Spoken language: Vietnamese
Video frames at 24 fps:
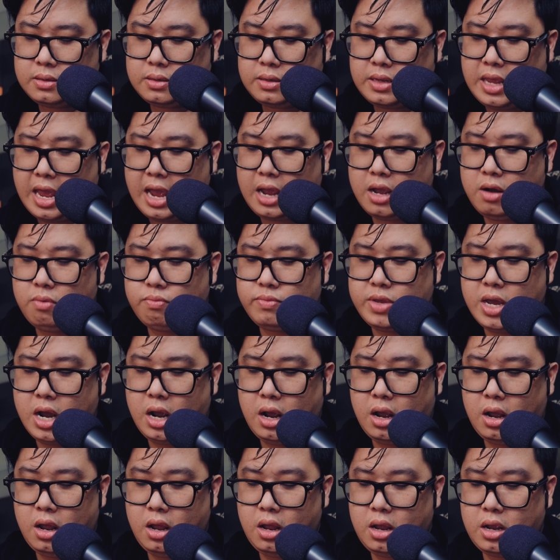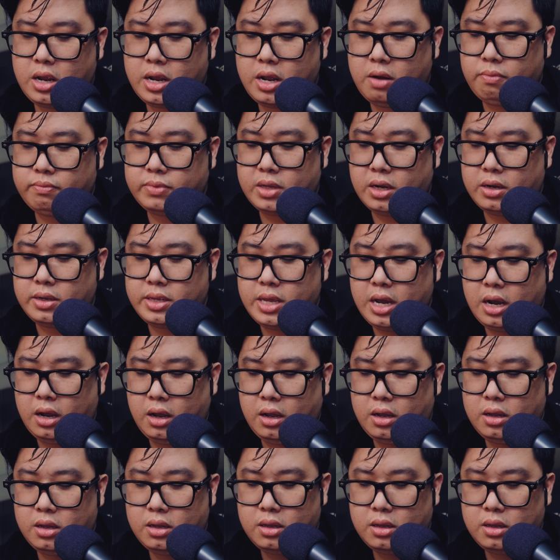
nhạc không dừng, không tự dừng.